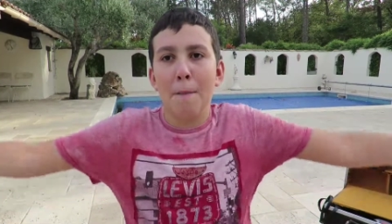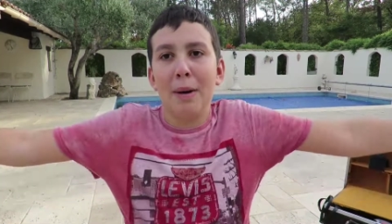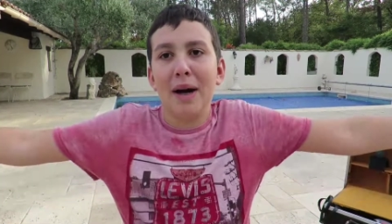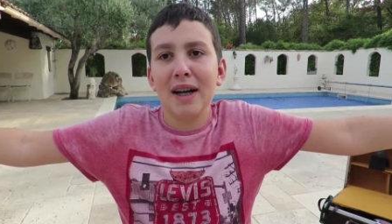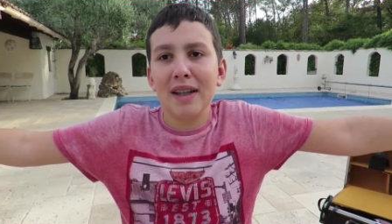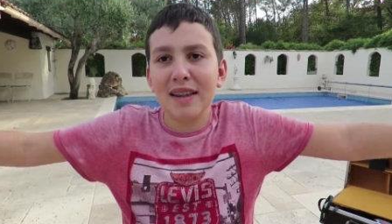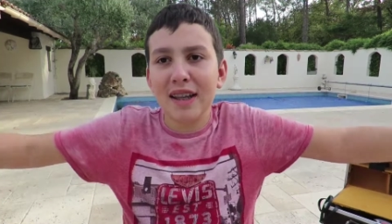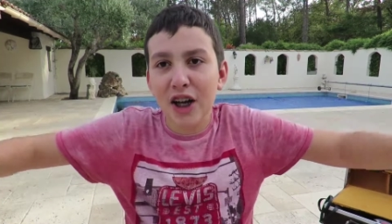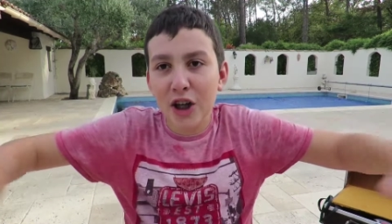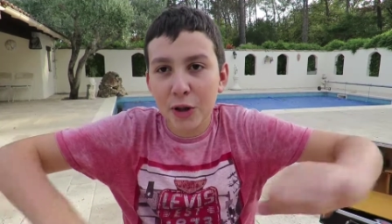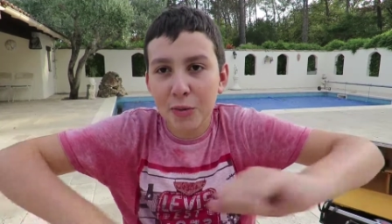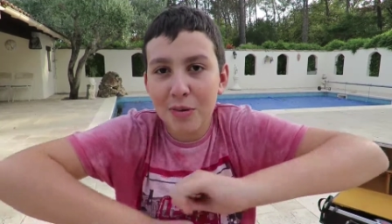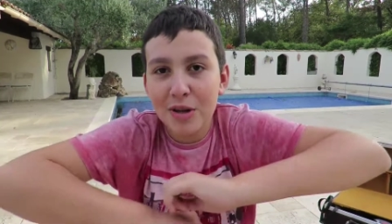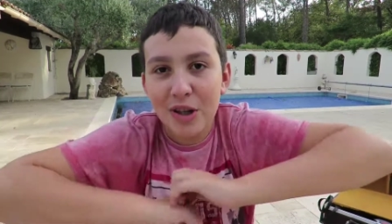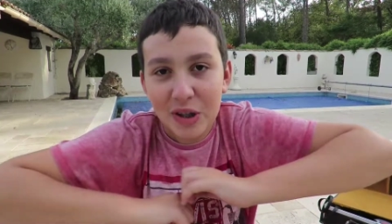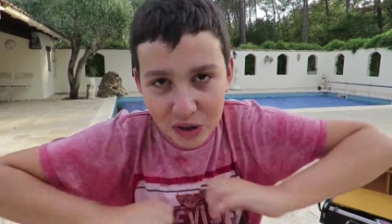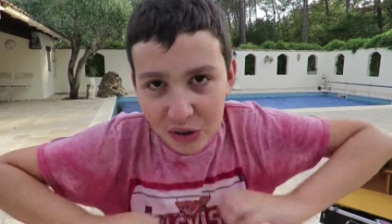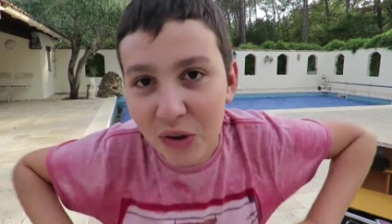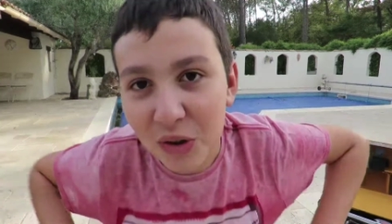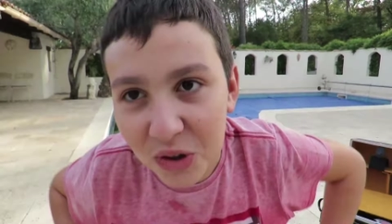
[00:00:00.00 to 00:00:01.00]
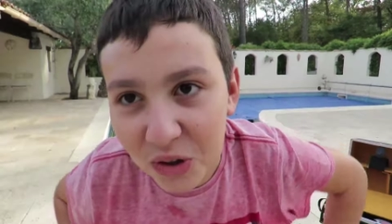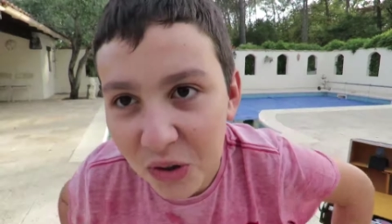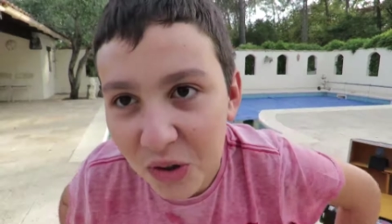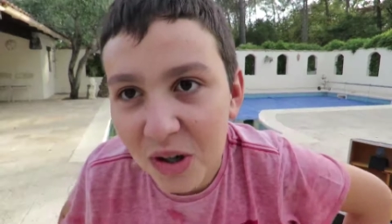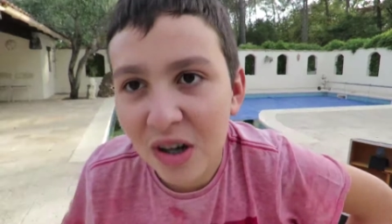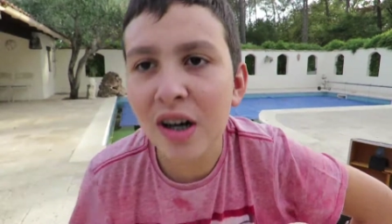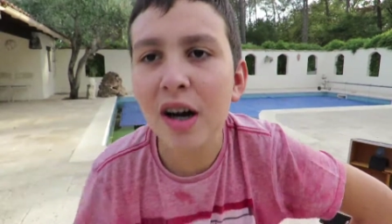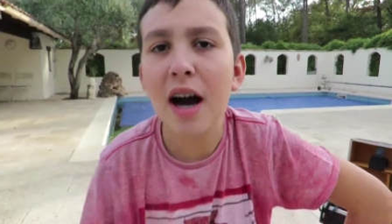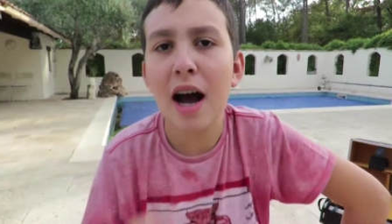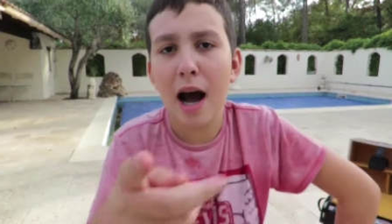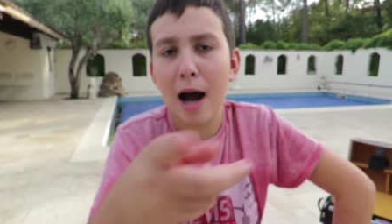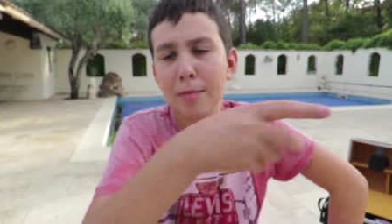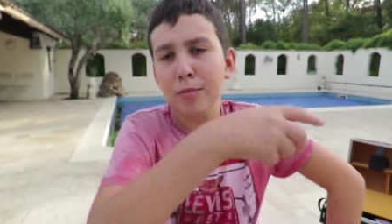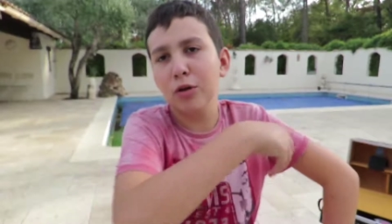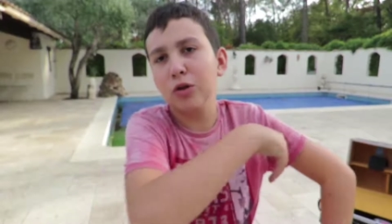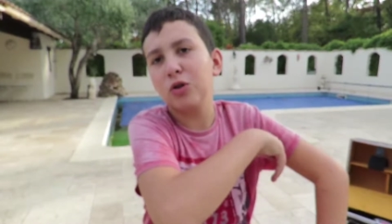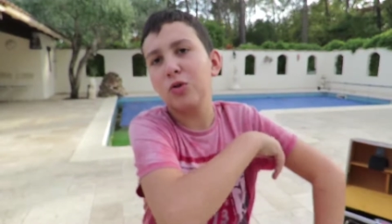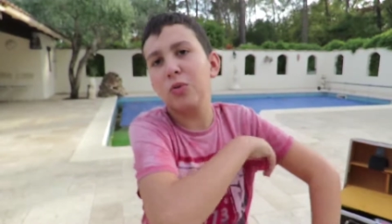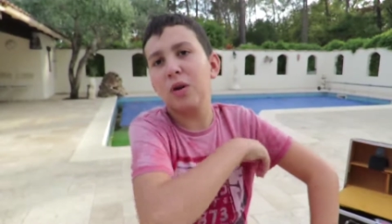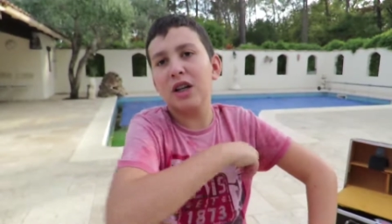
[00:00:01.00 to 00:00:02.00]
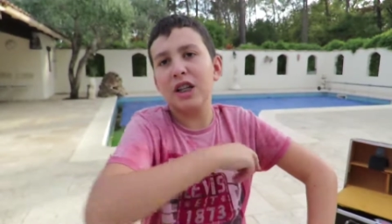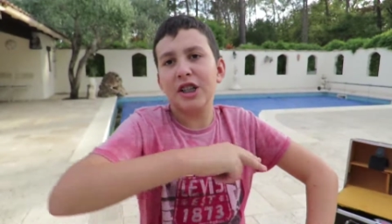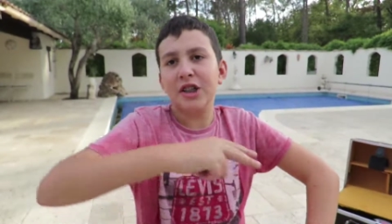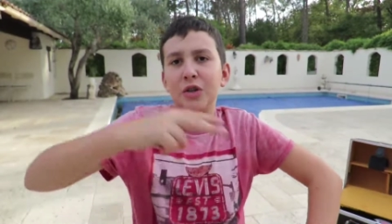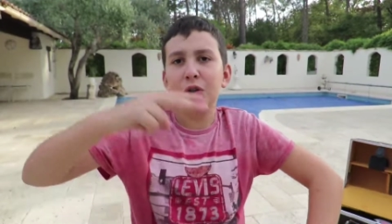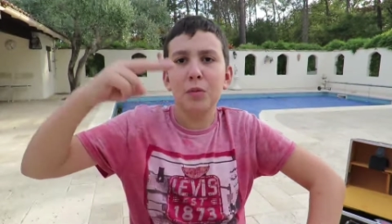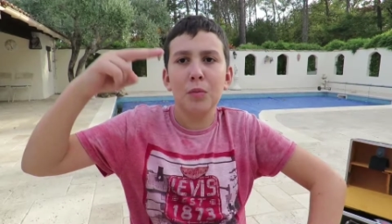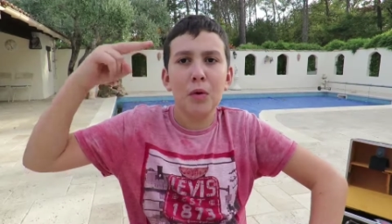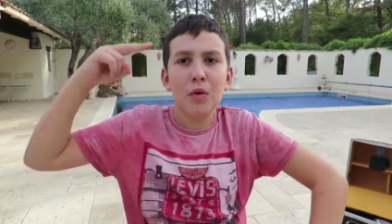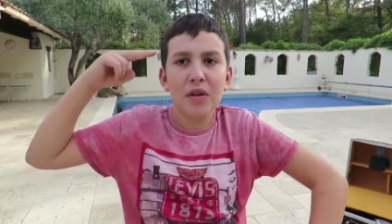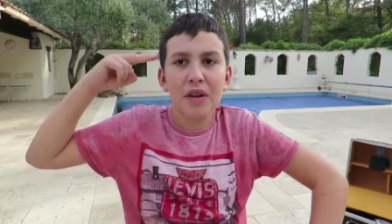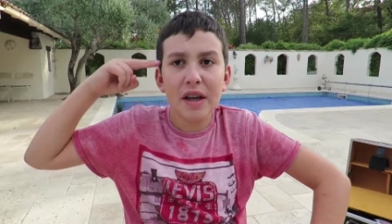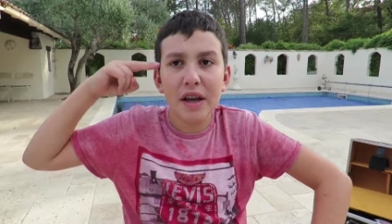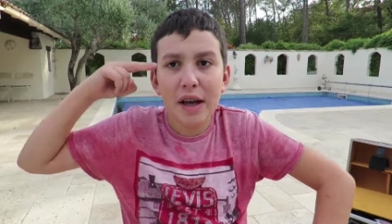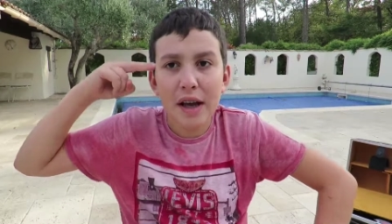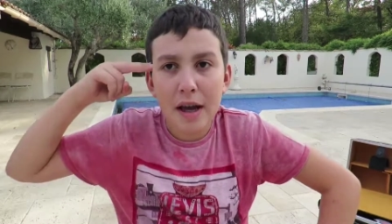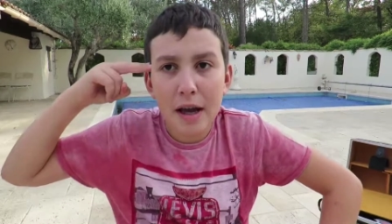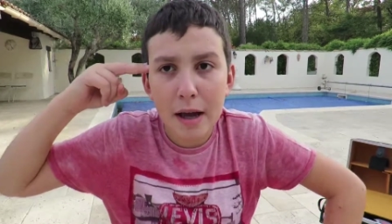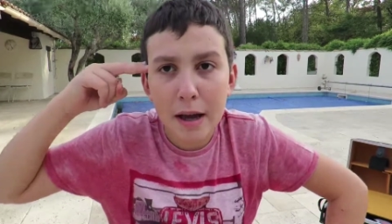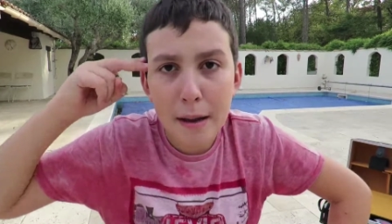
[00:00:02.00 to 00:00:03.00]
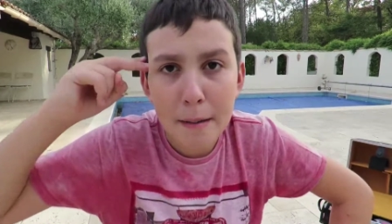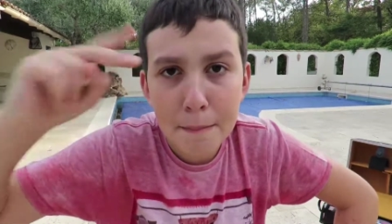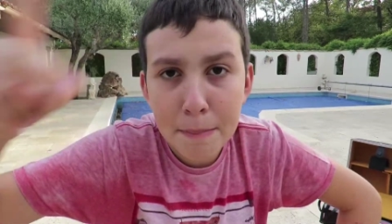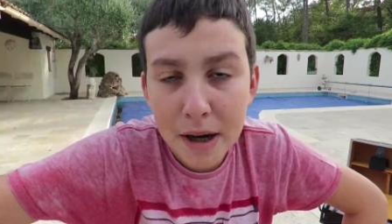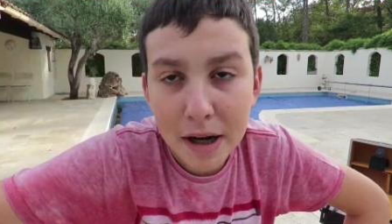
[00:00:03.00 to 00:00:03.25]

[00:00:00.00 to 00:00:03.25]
partage, mais surtout, abonne-toi à la chaîne tout le et